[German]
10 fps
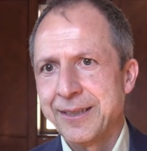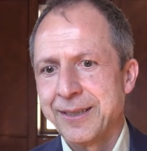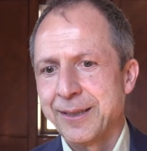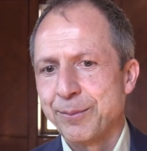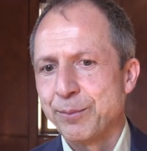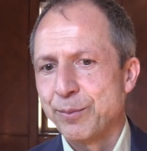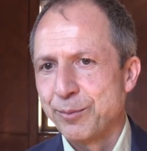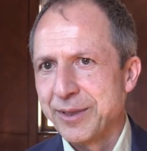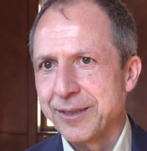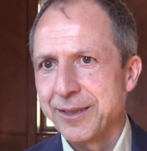ähm,
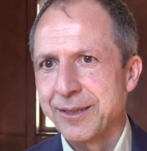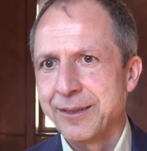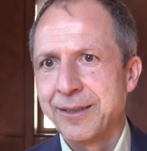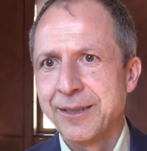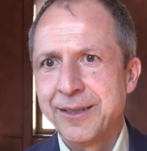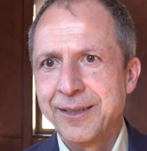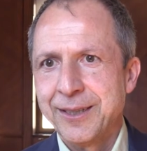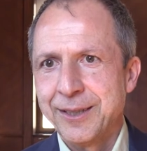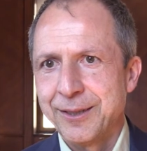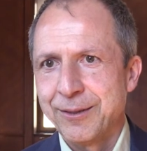momentan
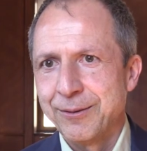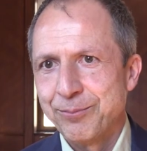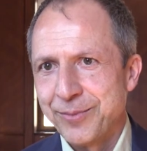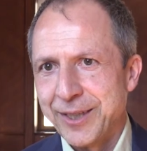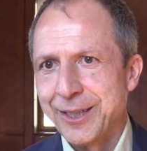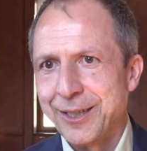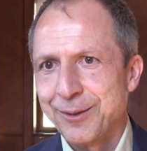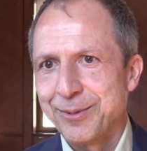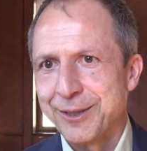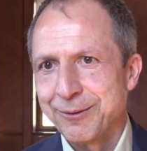in
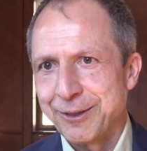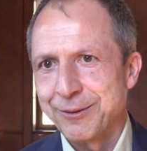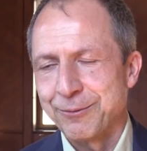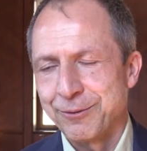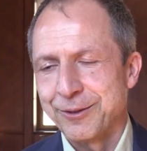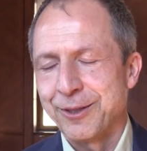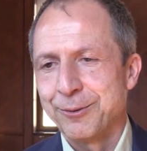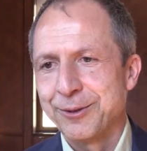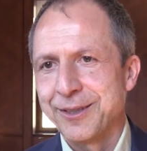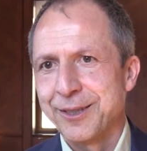Telearbeit, also von zu
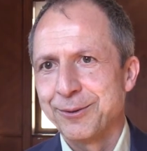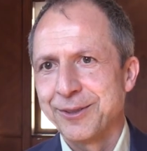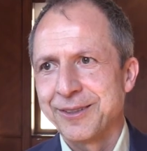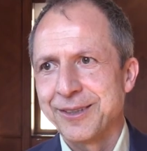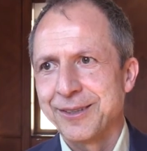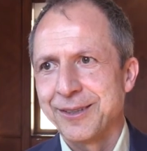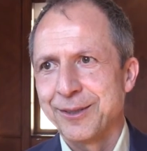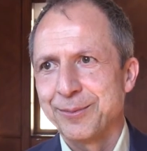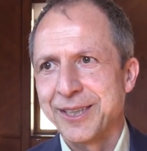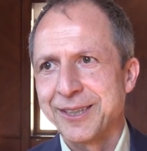Hause aus äh,
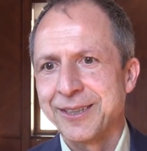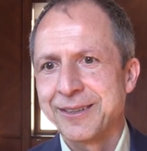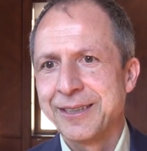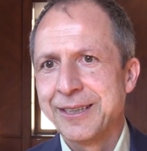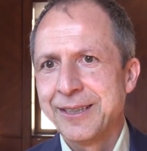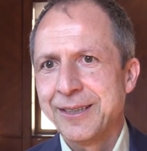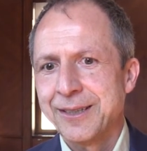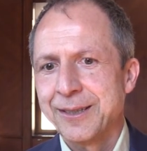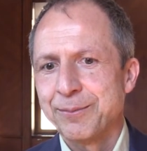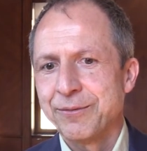arbeitet,
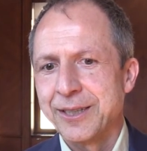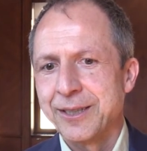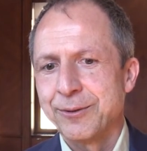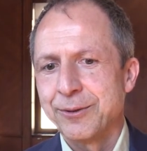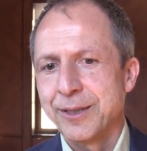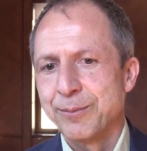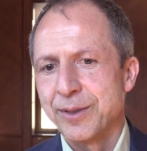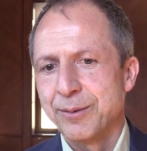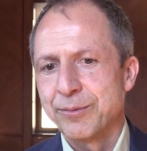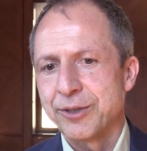ähm, weil auch eben
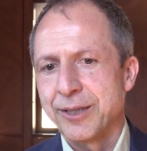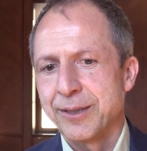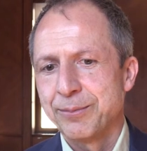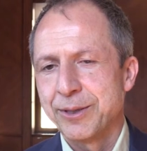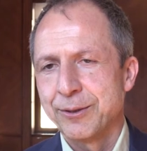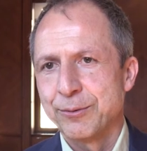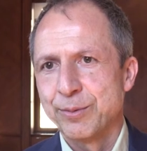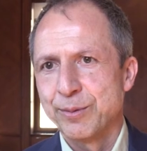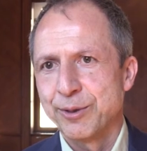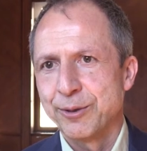im Stab der
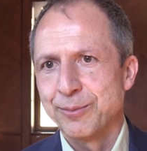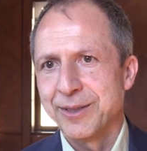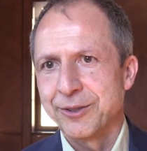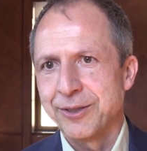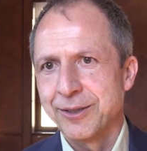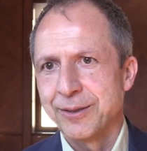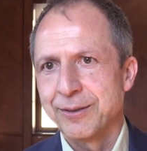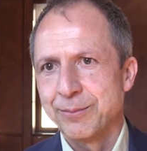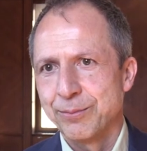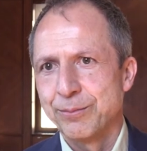Oberbürgermeisterin
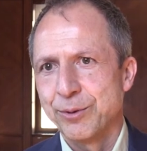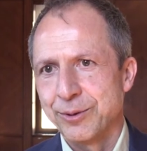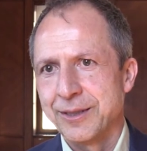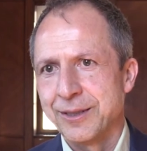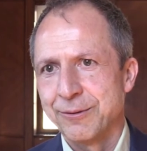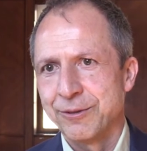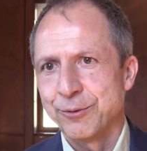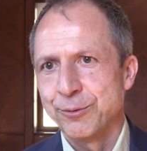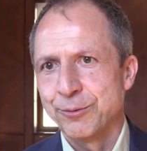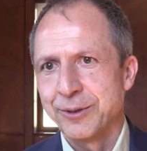ein positiver
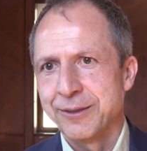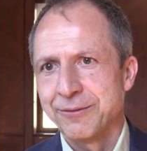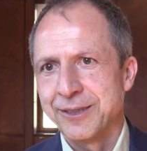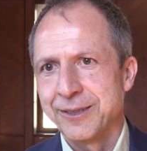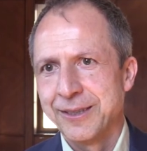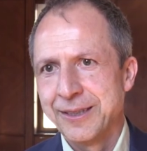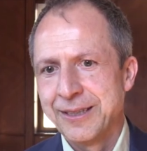Corona-Fall